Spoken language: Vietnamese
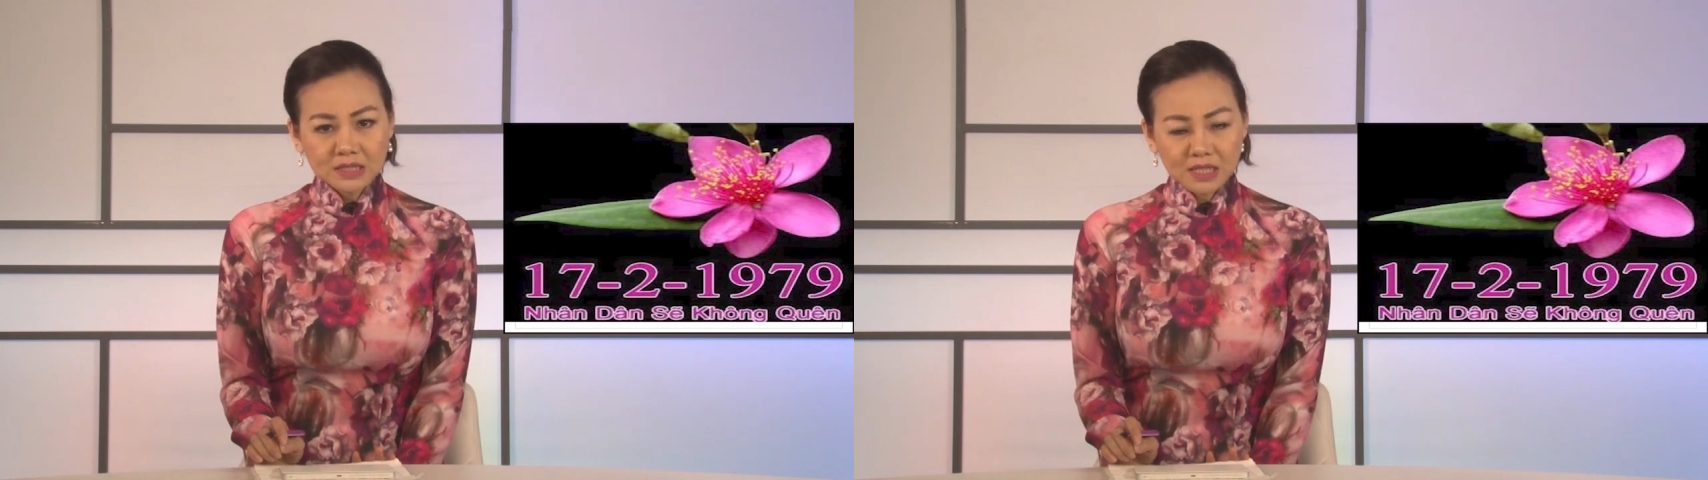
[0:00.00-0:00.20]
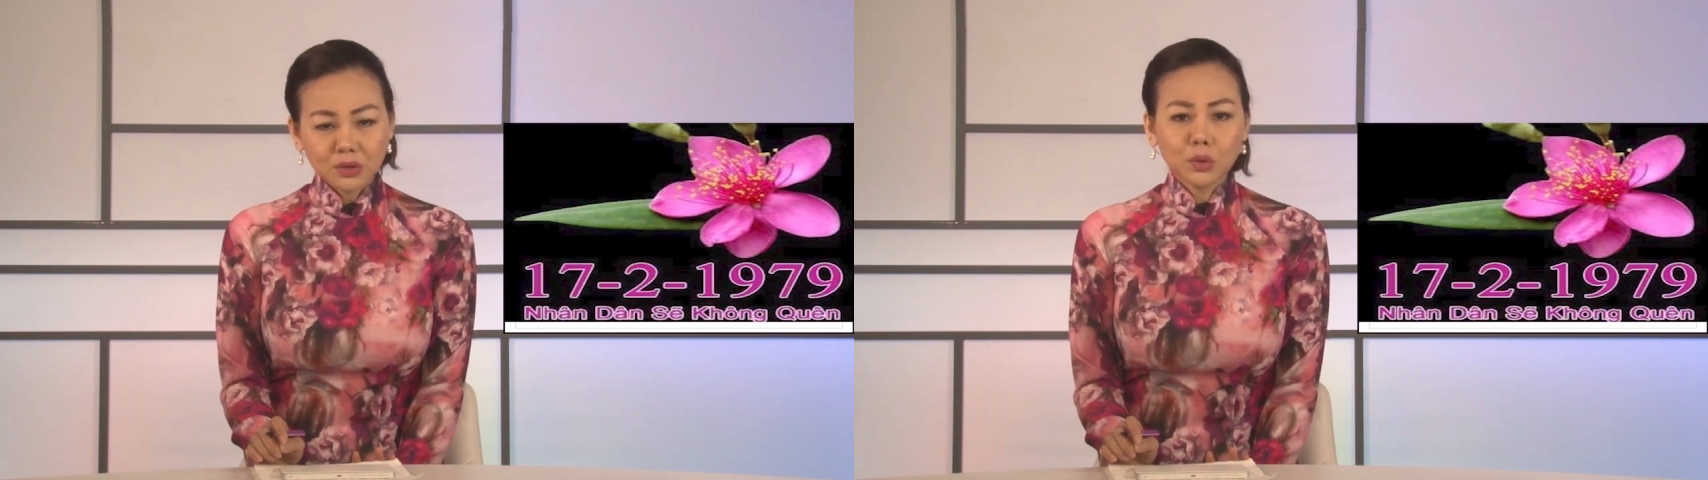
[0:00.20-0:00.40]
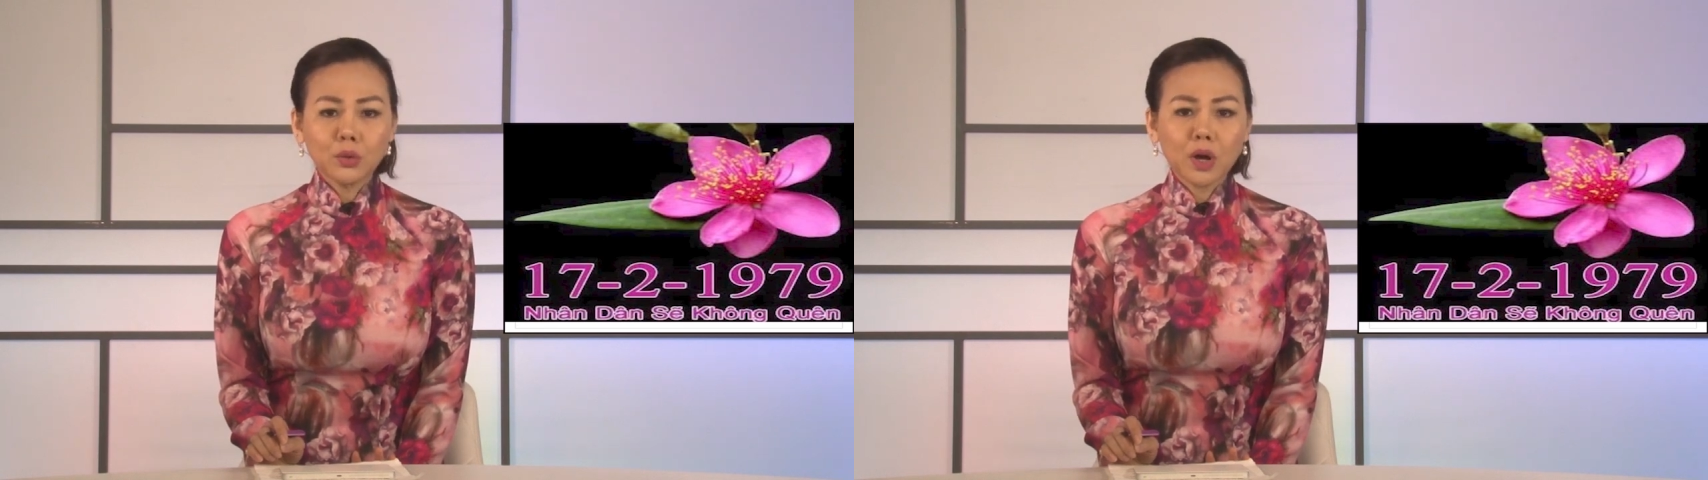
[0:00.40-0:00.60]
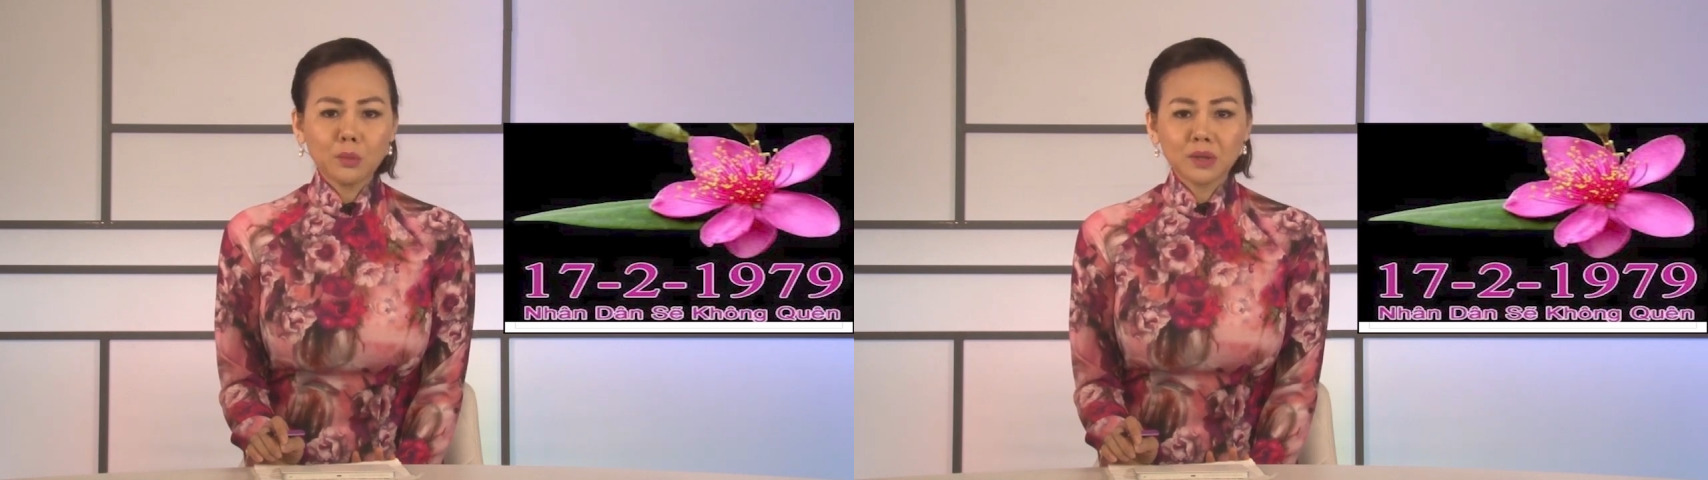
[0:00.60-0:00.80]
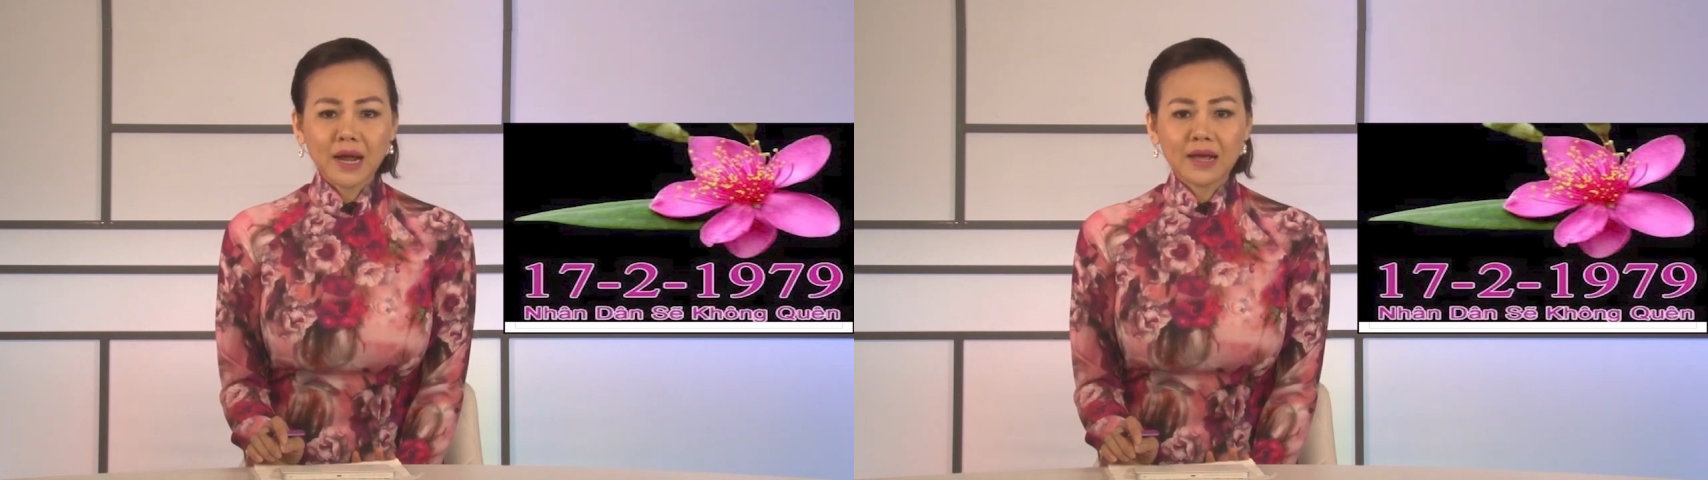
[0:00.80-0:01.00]
Ra tù,
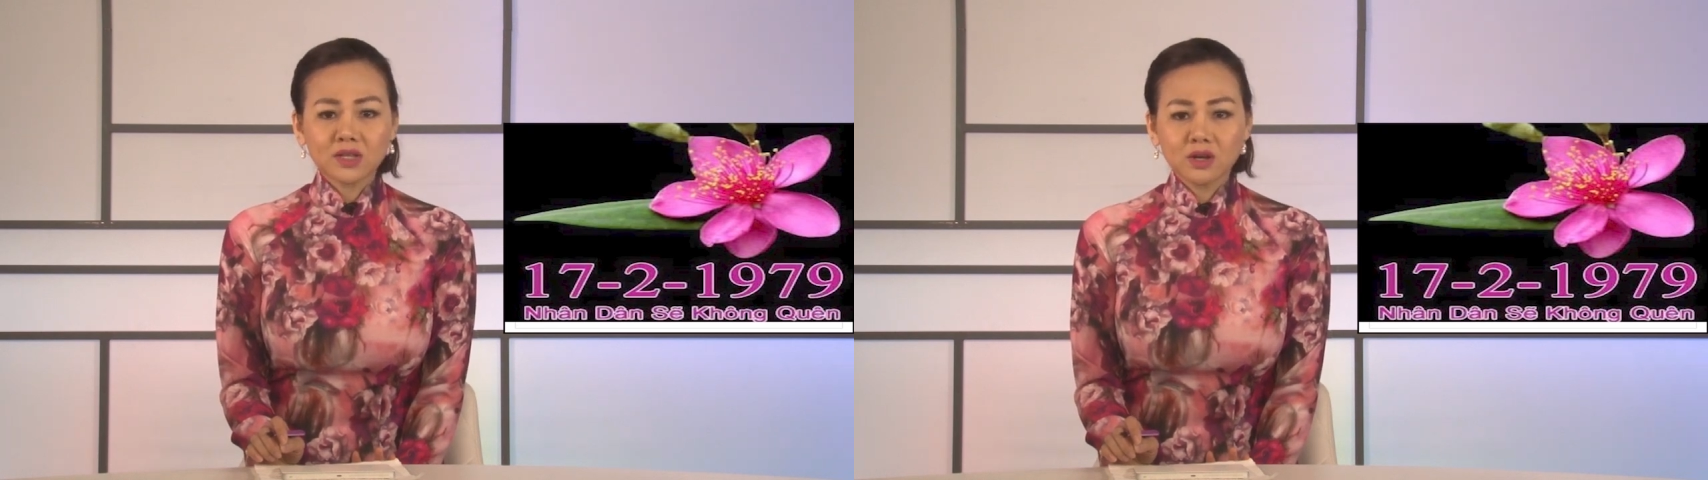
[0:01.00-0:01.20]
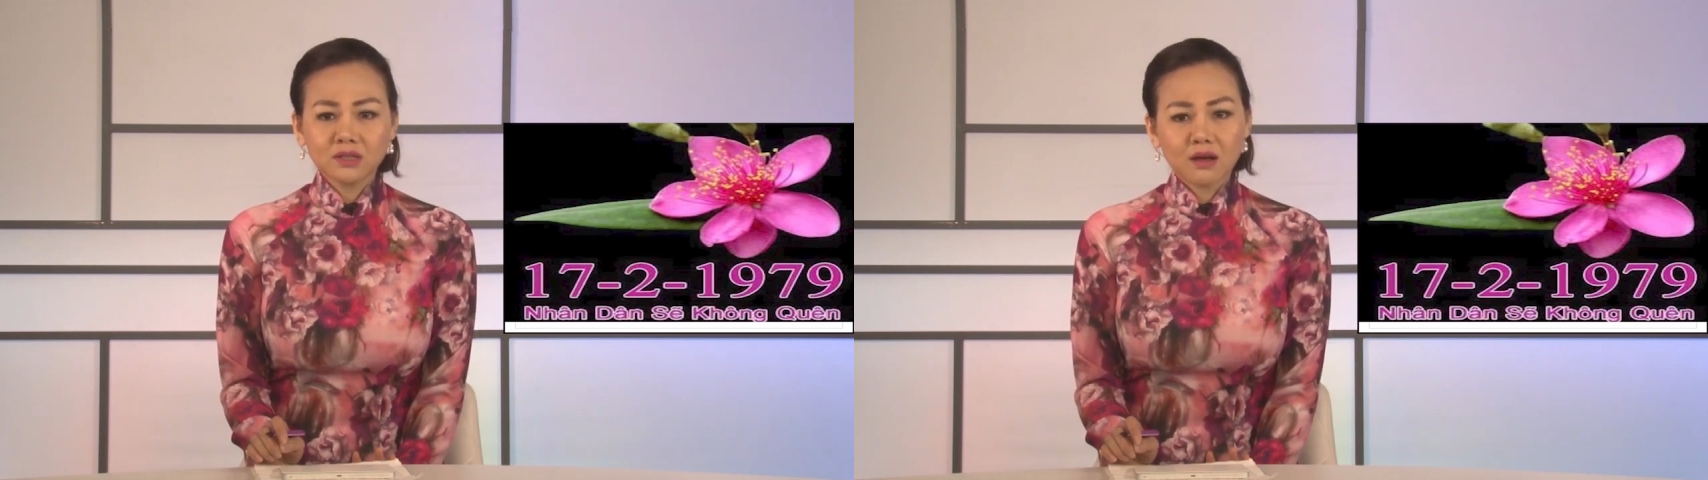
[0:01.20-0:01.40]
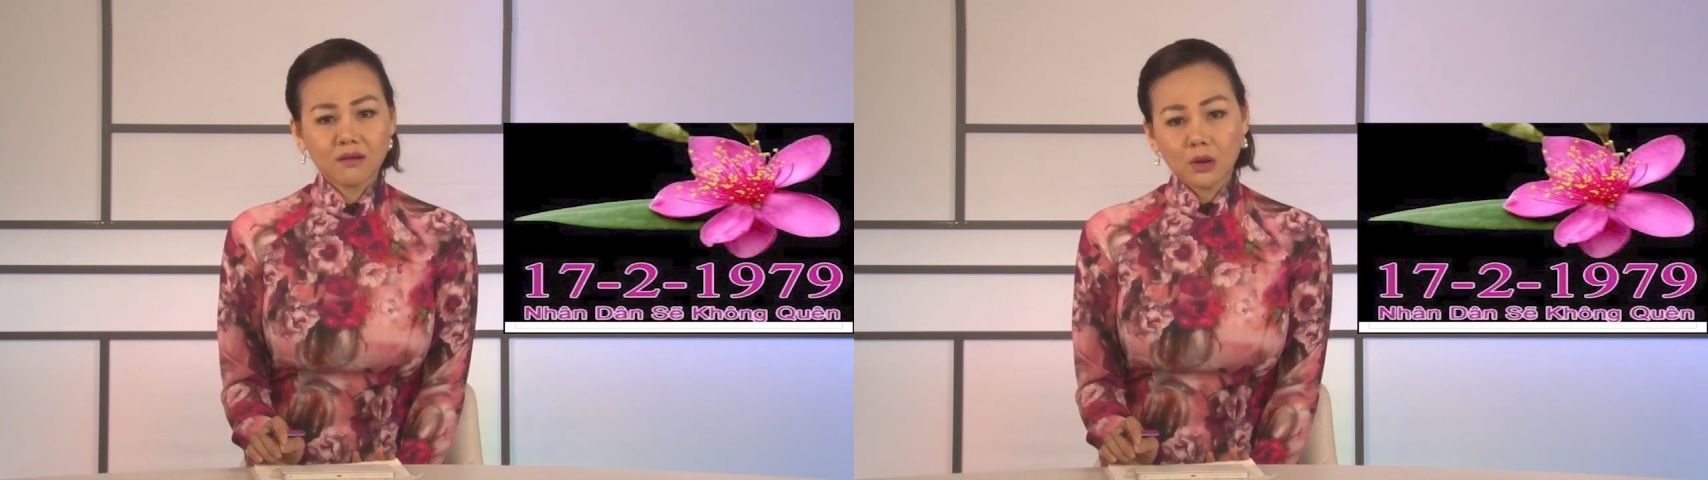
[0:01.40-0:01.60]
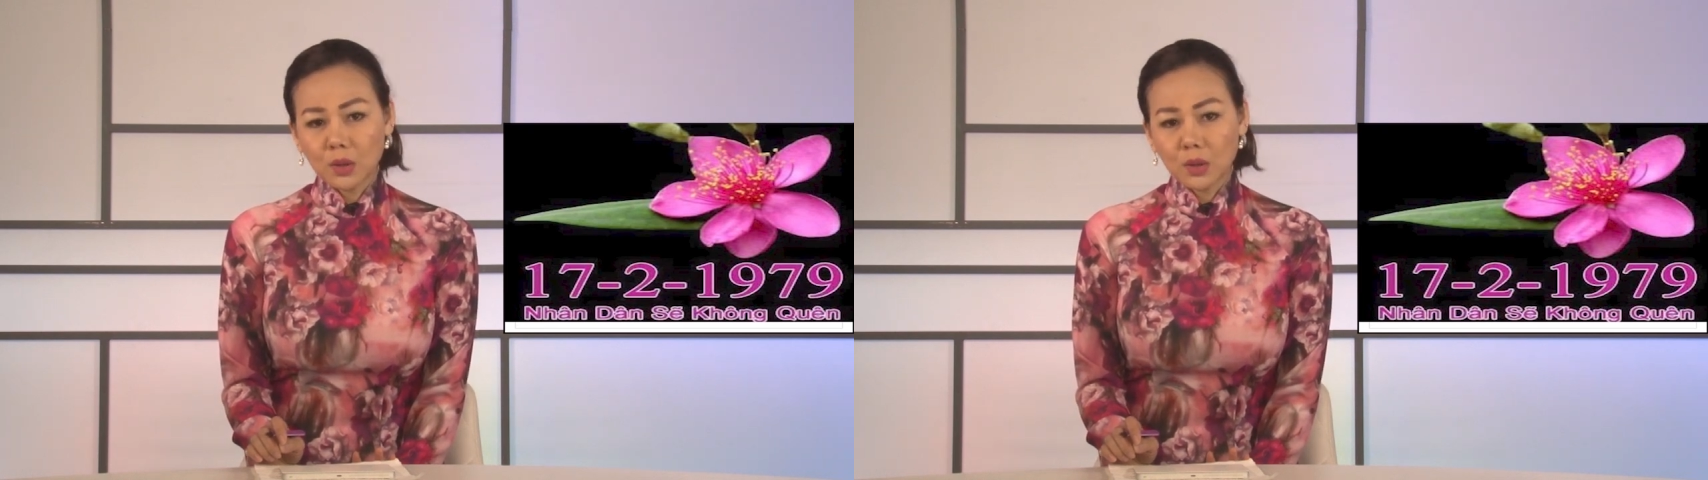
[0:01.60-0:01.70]
ông càng dấn thân